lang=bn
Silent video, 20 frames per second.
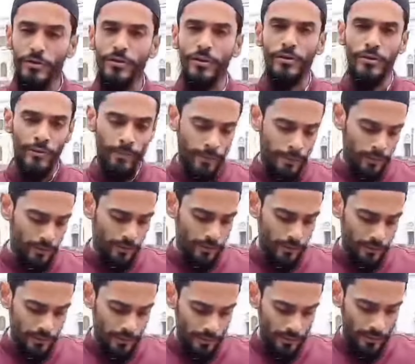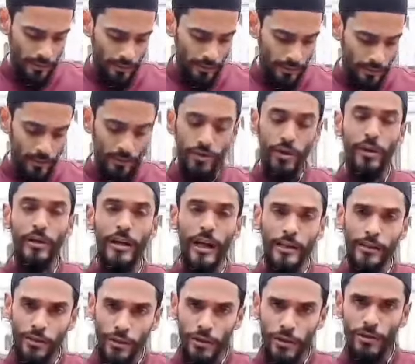স্তরে স্বর্ণপদক সরি
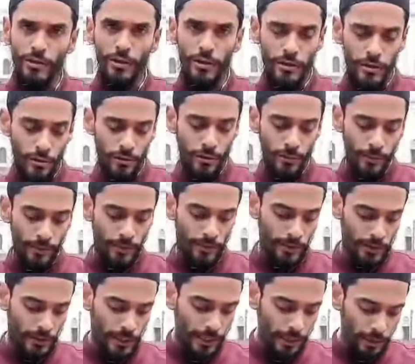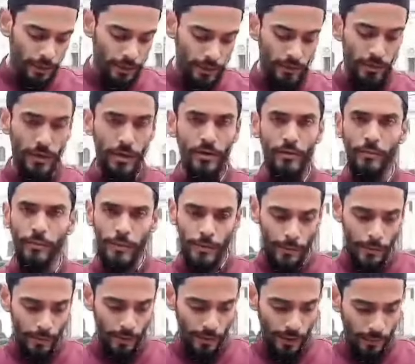রাজ্য স্তরে স্বর্ণপদক জাতীয় স্তরে রৌপ্য
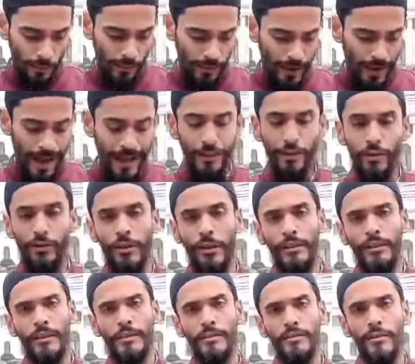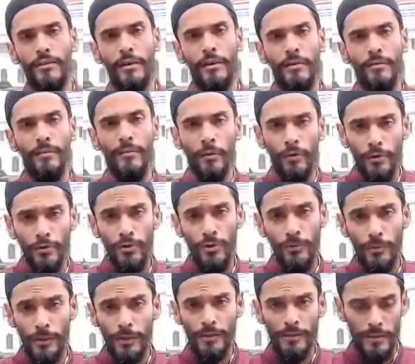পদক এবং আন্তর্জাতিক স্তরে ব্রঞ্চ
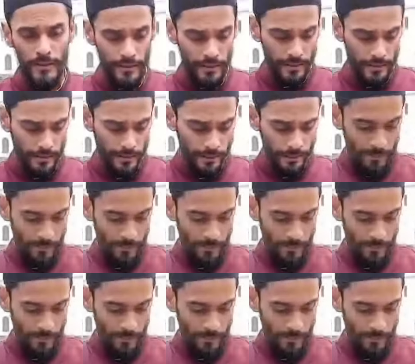পেয়েছেন